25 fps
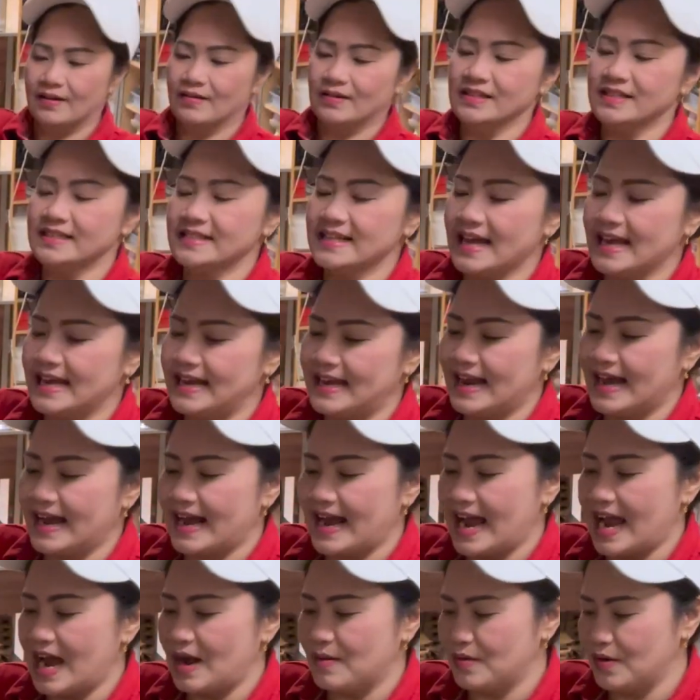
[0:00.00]
เราก็ใส่นาง
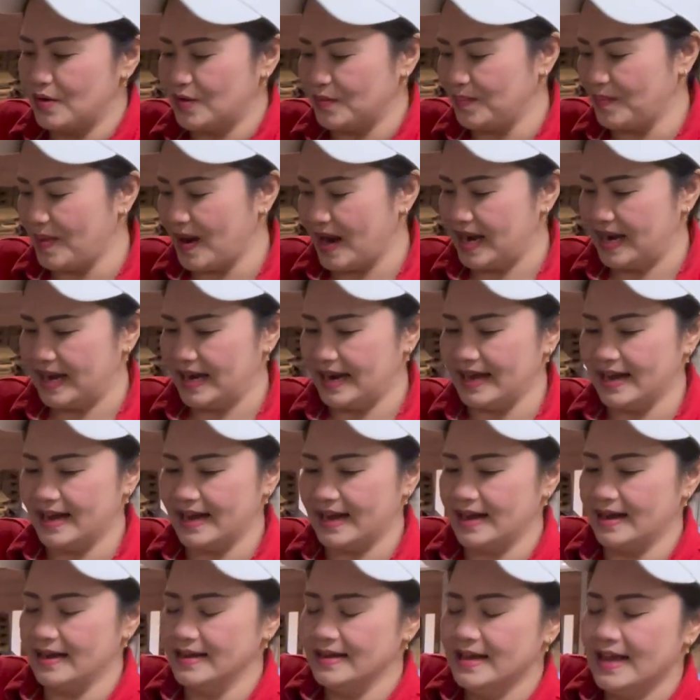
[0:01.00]
งามลงไปนะ
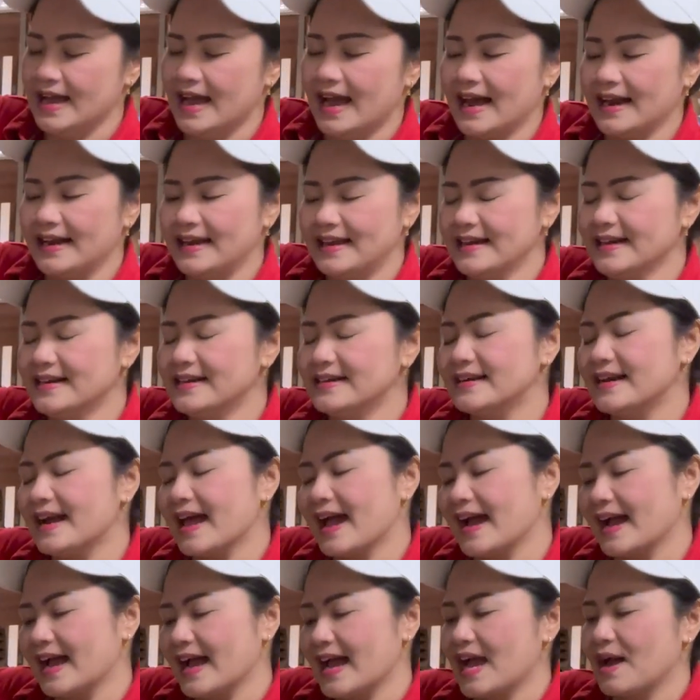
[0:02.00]
คะ อันนี้คือ
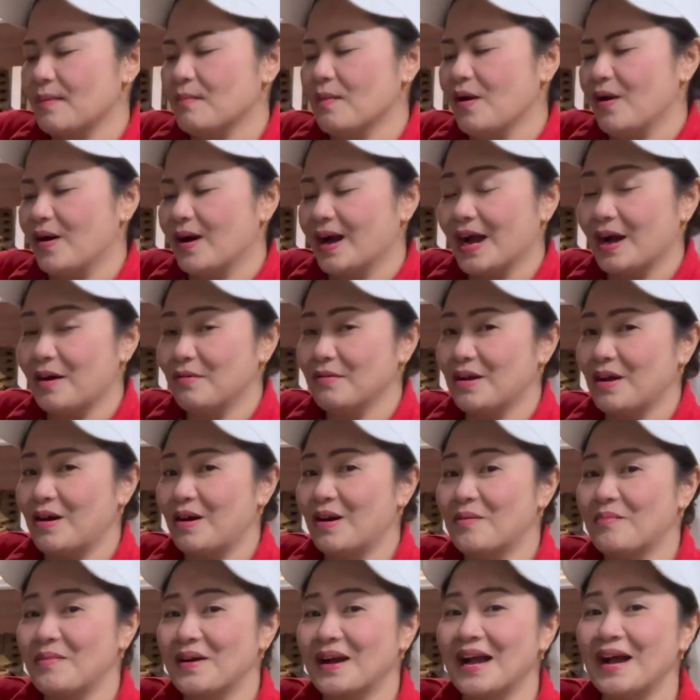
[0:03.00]
นางงามของเขาเดี๋ยว
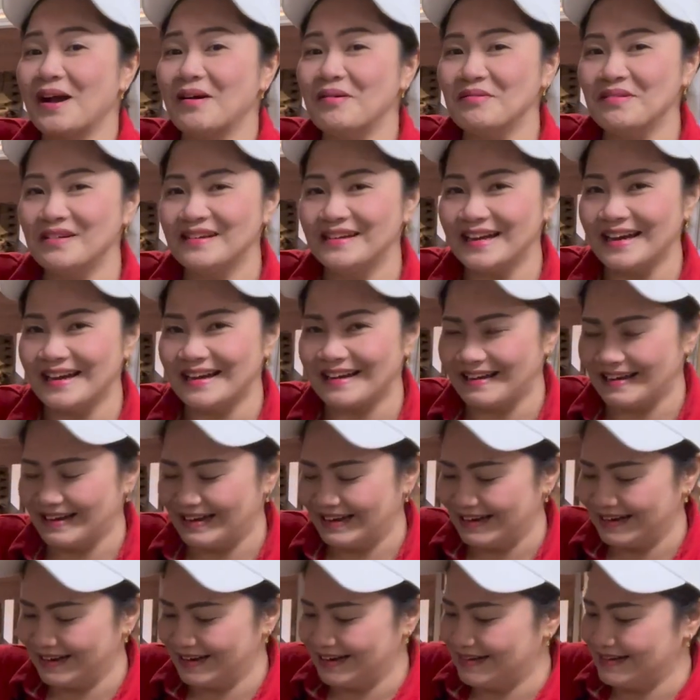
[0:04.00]
เรามาเข้าเรื่อง
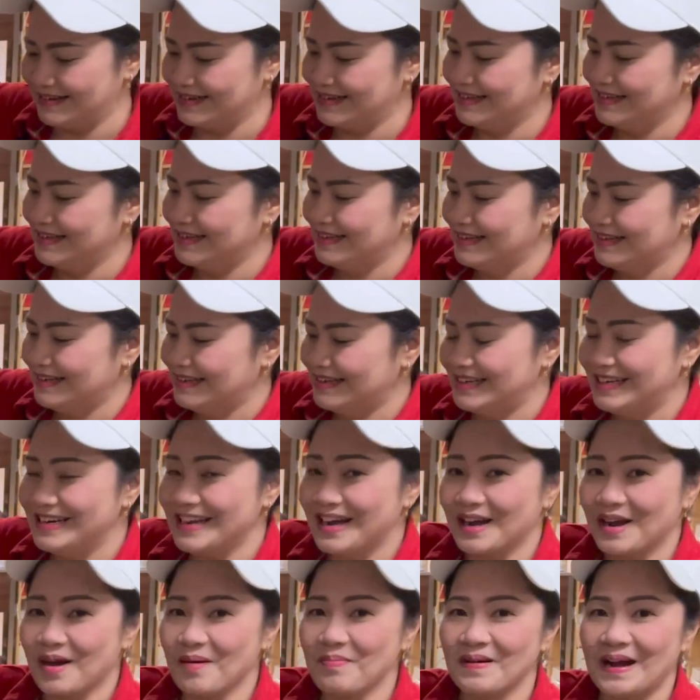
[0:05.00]
อ่าเรื่
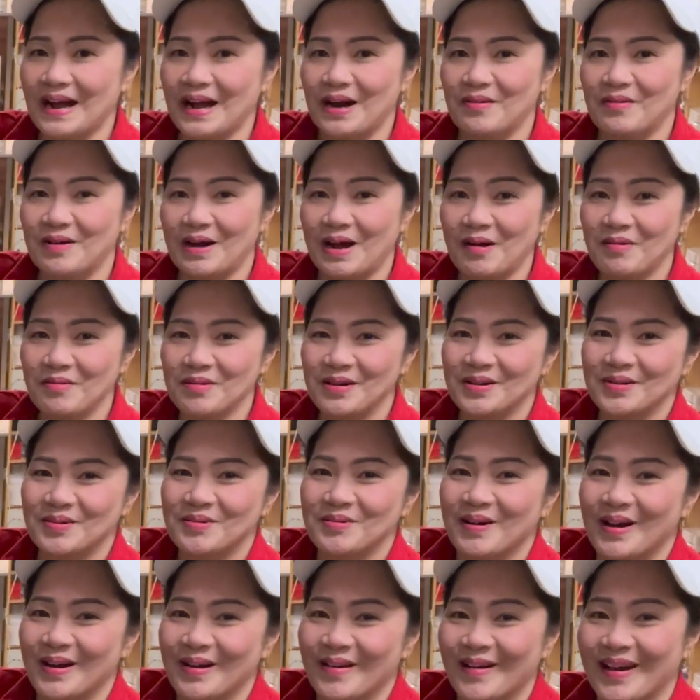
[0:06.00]
องกับเขาเฮ้าดีก
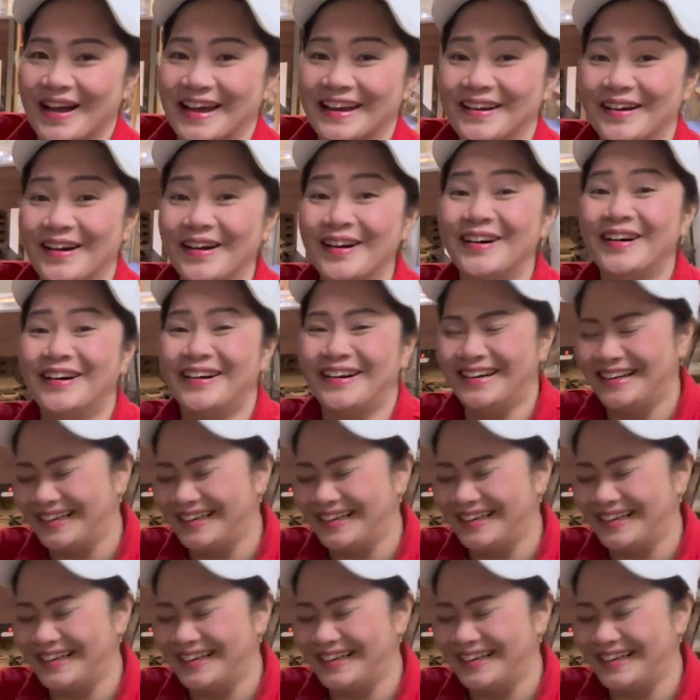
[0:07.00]
ว่าด้วยค่ะเนาะ